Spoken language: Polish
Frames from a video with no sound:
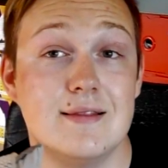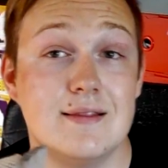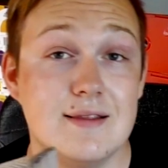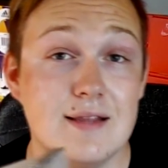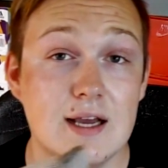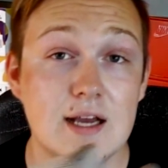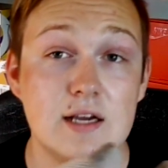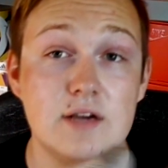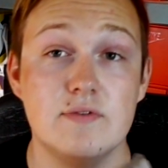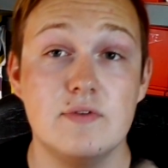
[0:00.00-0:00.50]

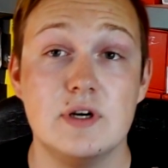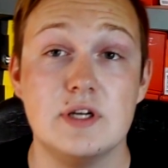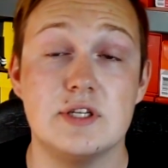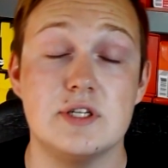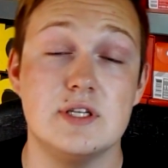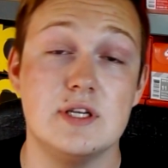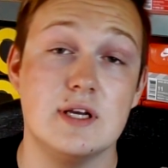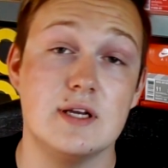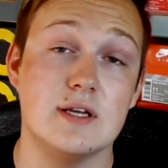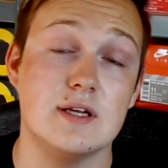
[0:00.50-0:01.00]
tak
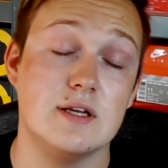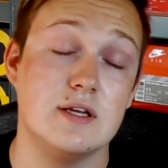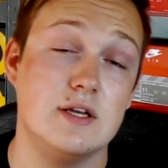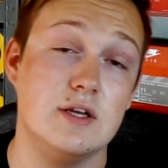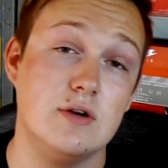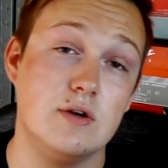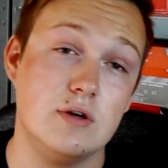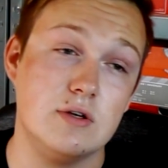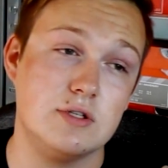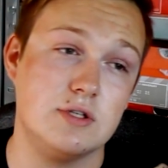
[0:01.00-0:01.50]
właśnie,
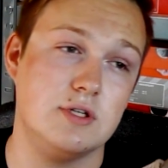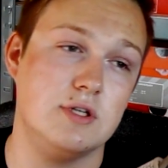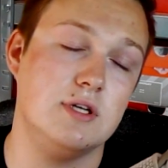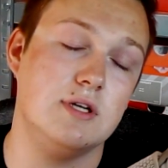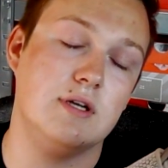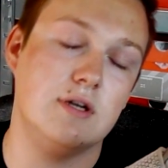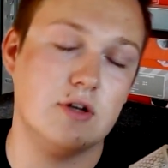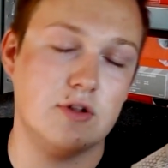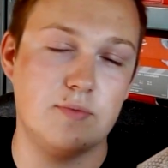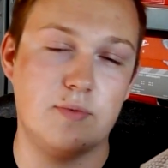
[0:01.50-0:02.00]

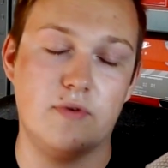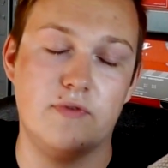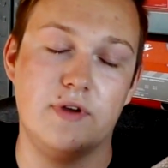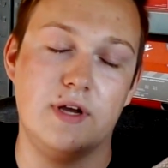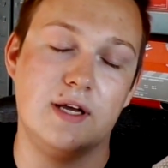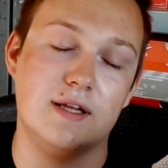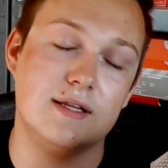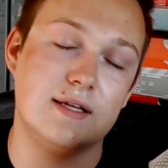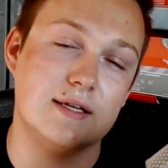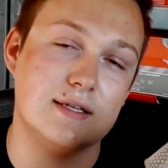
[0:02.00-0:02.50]
Hiroshi
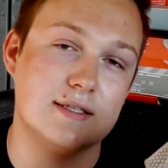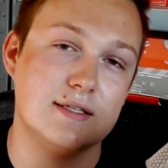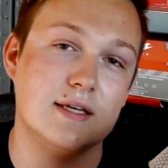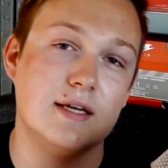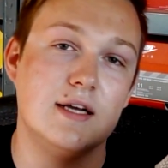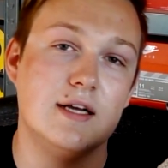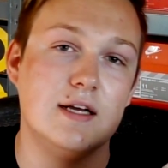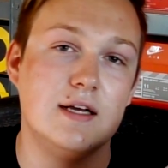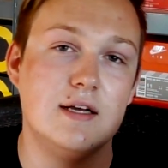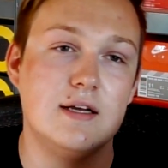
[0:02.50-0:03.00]
odpowiada
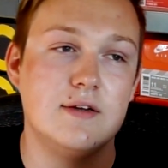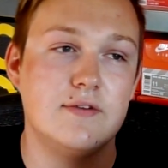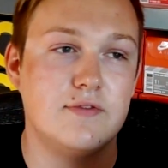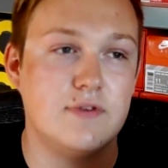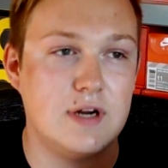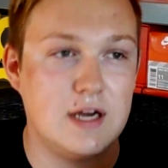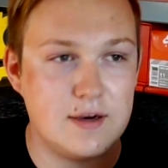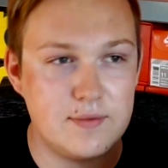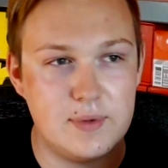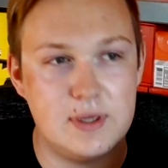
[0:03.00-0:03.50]
za
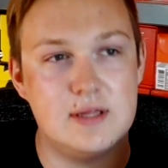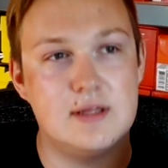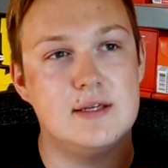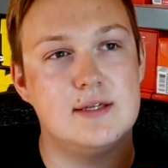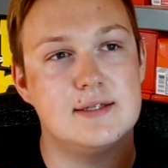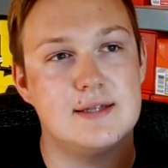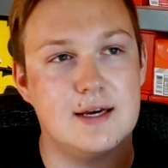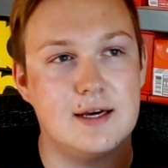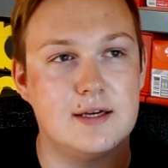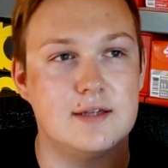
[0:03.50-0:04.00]
fragment
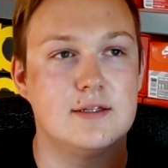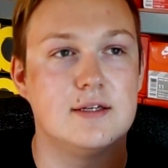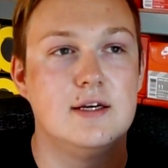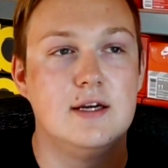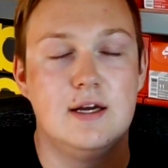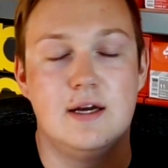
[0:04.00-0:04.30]
design,